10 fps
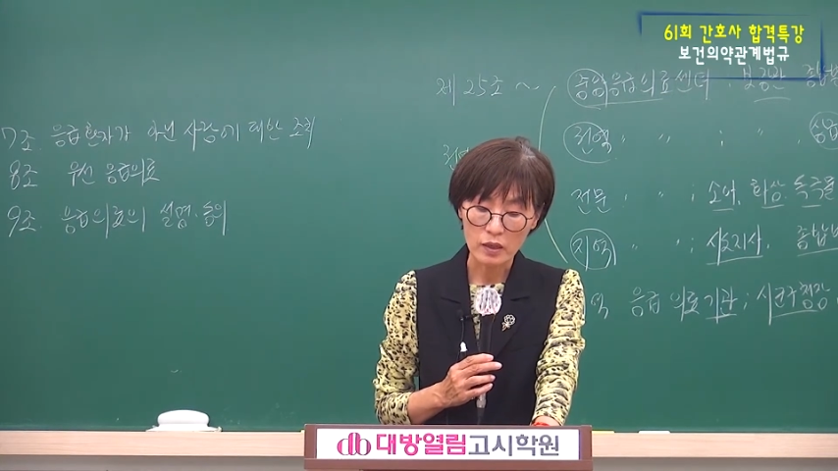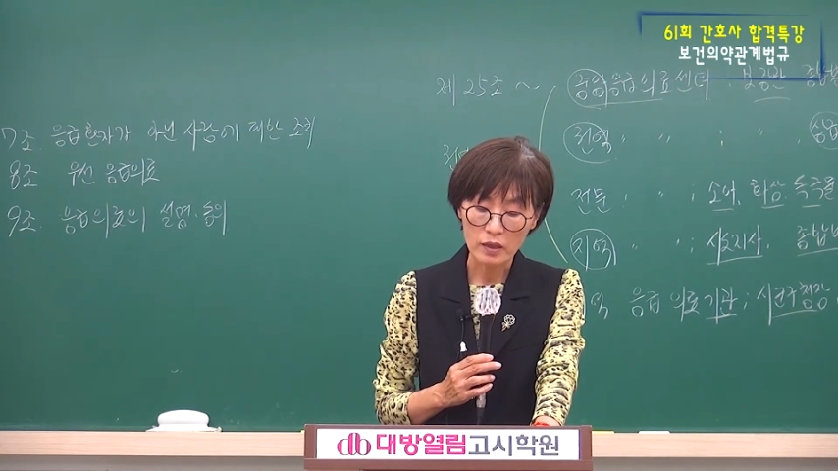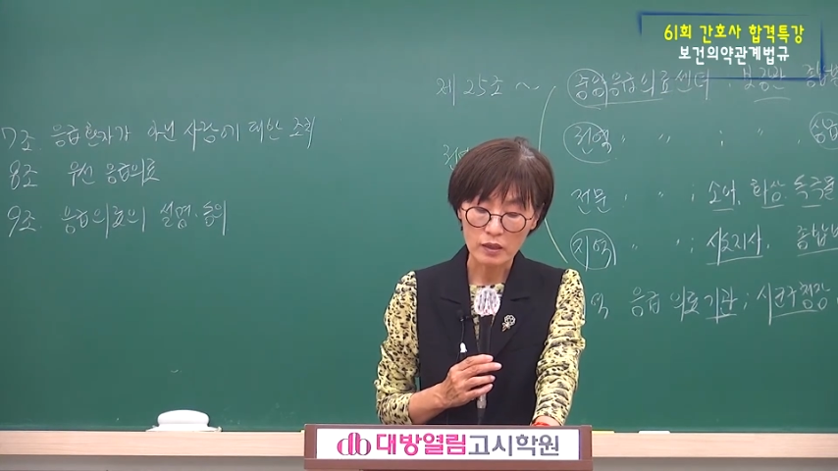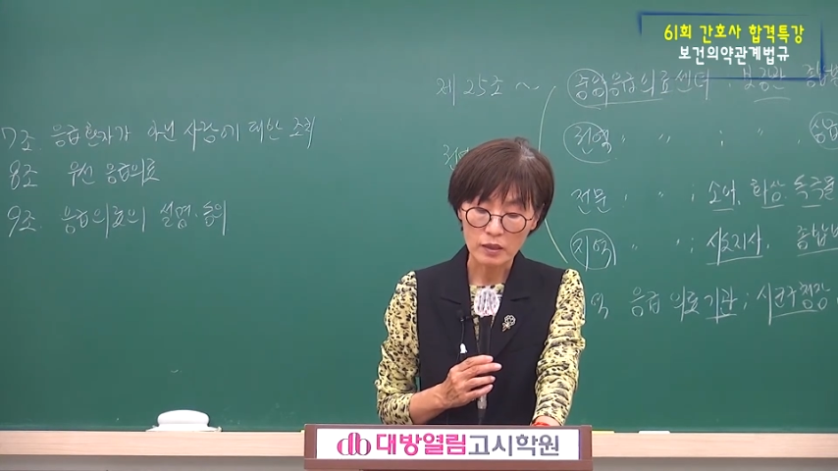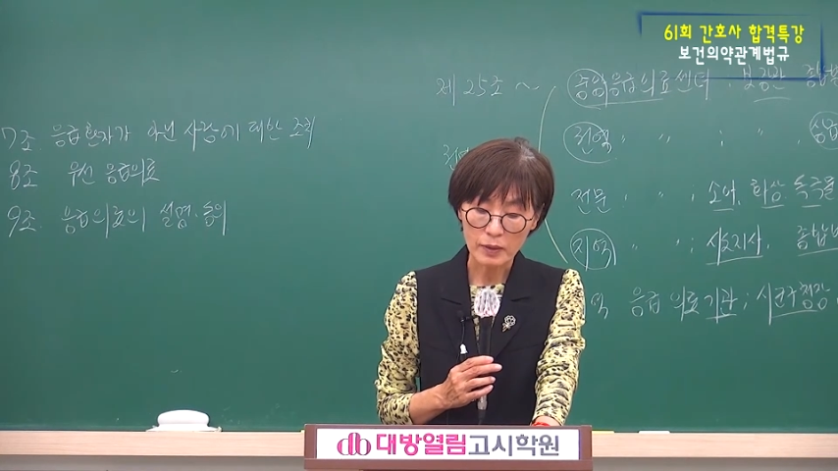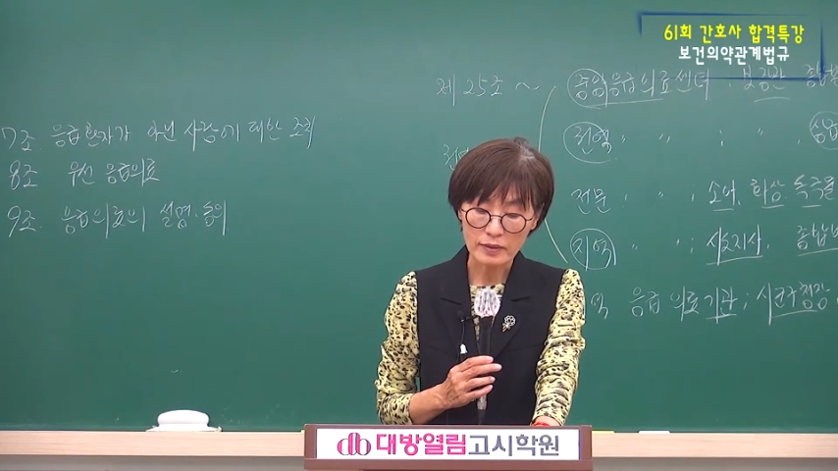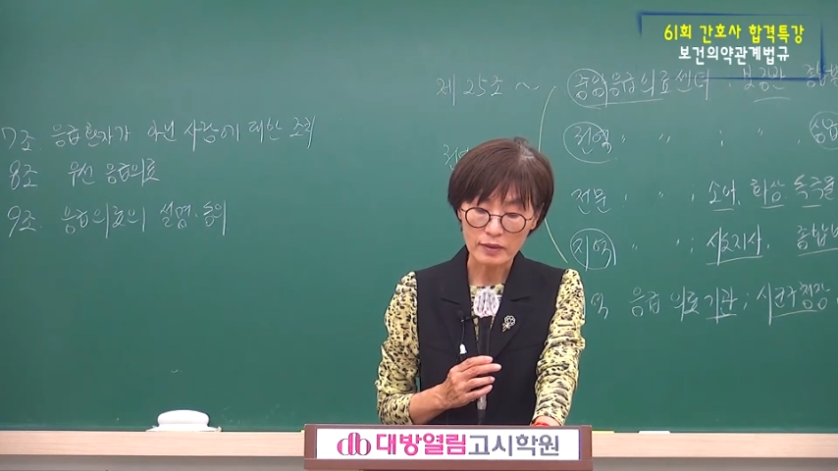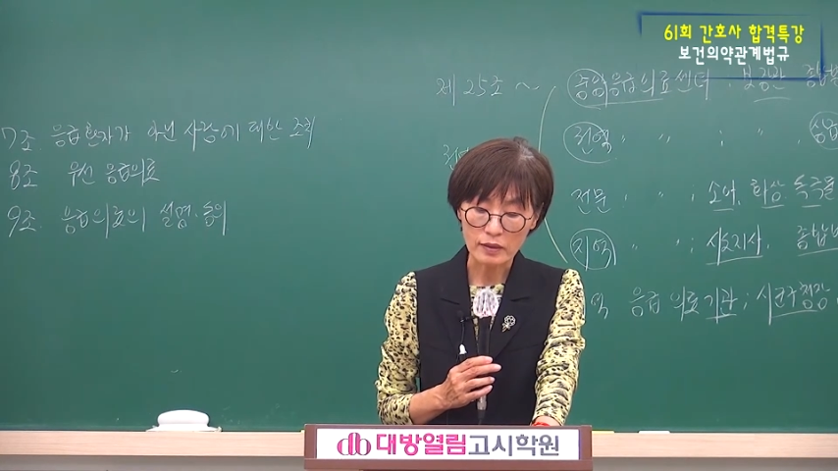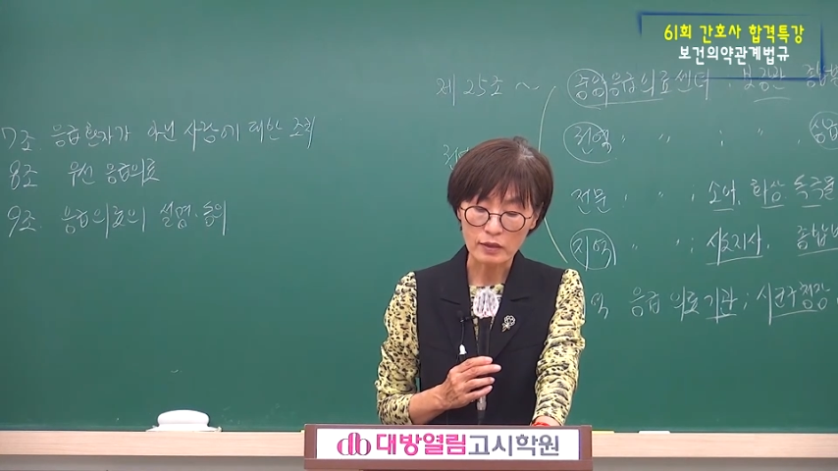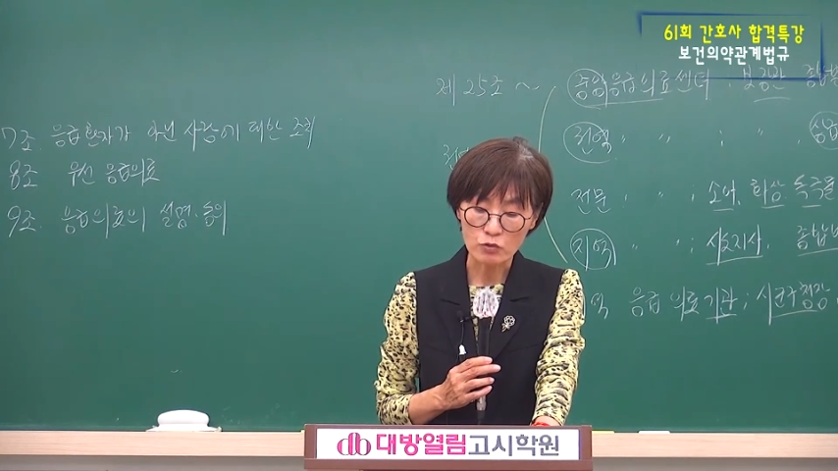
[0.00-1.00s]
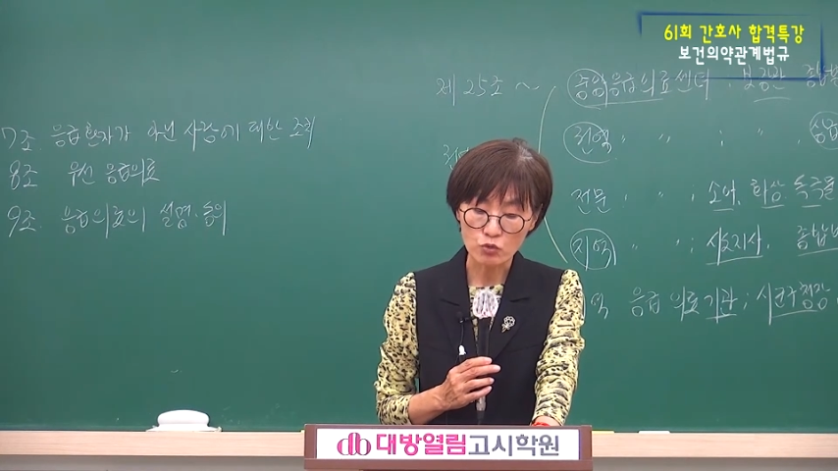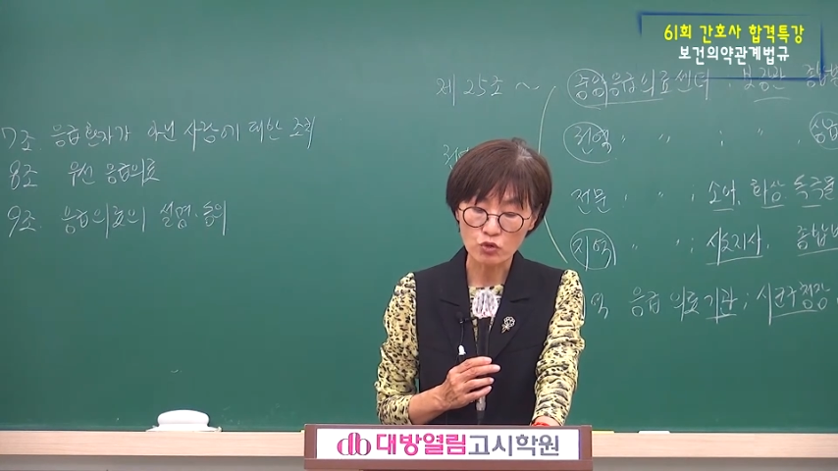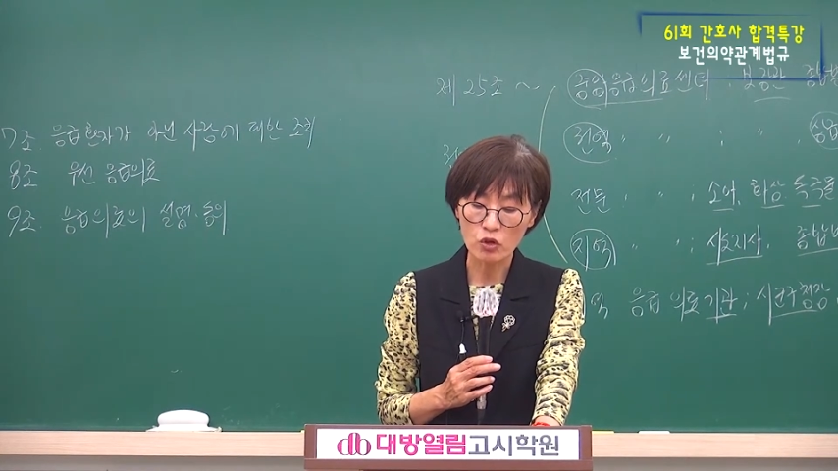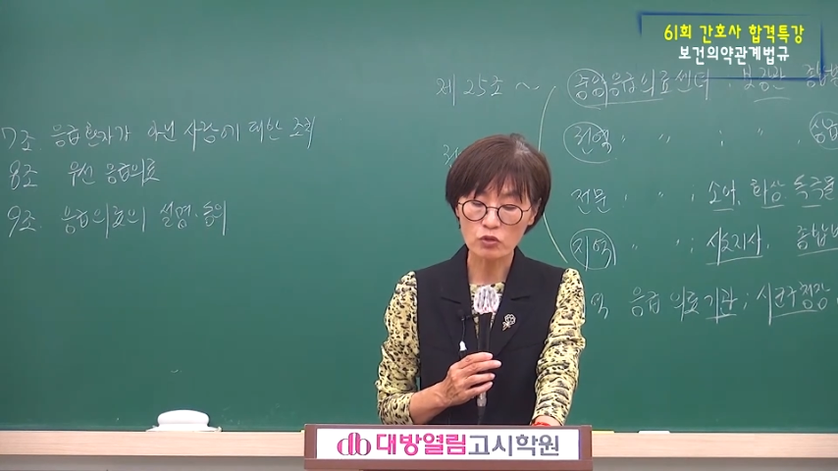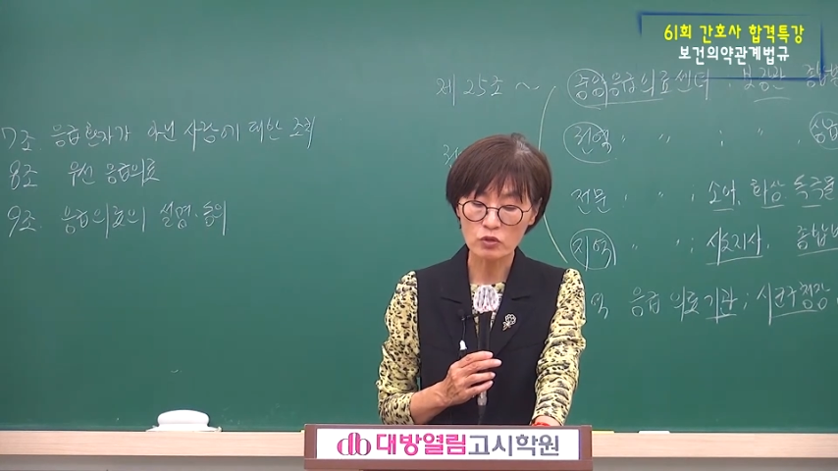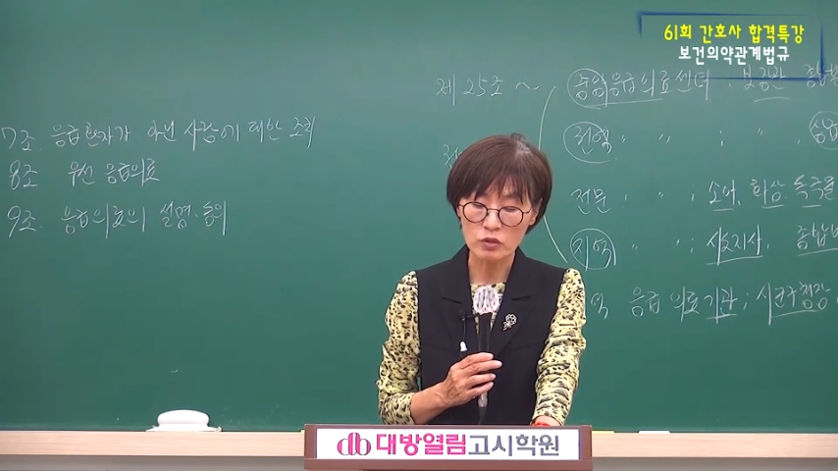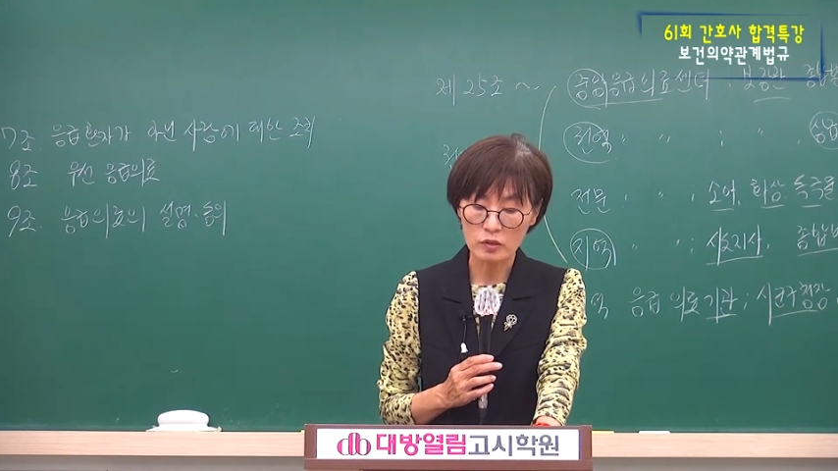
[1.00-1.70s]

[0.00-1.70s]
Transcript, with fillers: 응급환자에 대한 우선